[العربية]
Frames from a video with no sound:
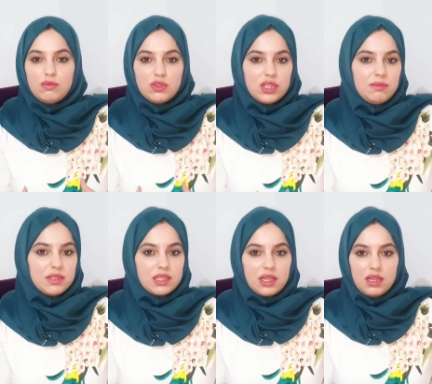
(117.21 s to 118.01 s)
مصيبة
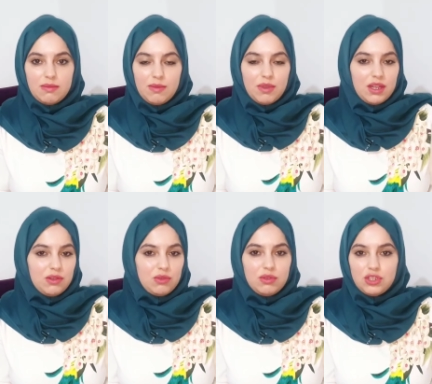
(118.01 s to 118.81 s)
صغيرة ممكن
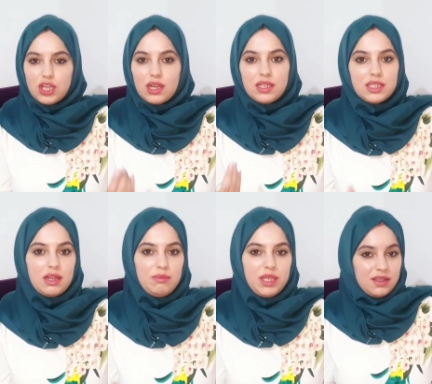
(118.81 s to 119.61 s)
تكون شغلة
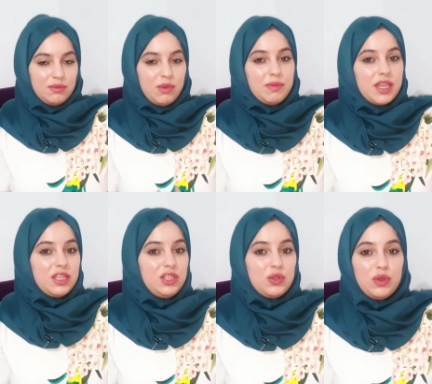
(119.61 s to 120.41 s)
سلبية
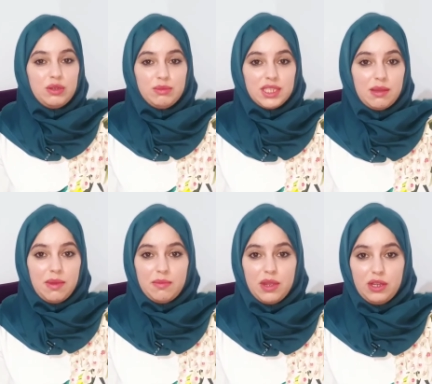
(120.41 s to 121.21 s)
ممكن يكون
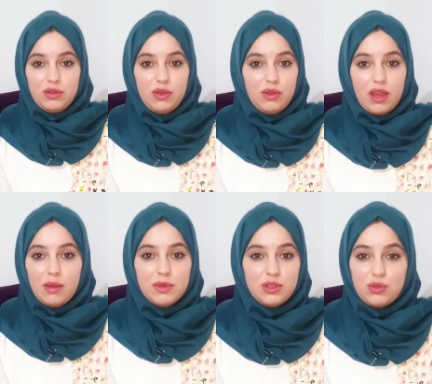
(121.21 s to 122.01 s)
بسبب انه
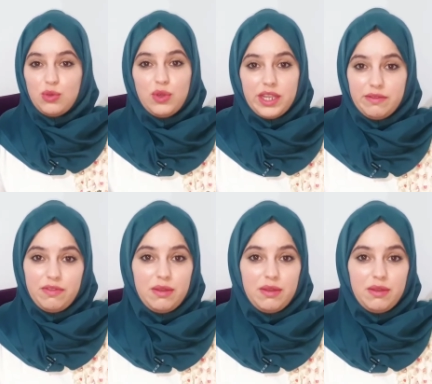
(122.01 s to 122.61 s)
خبط كوعي في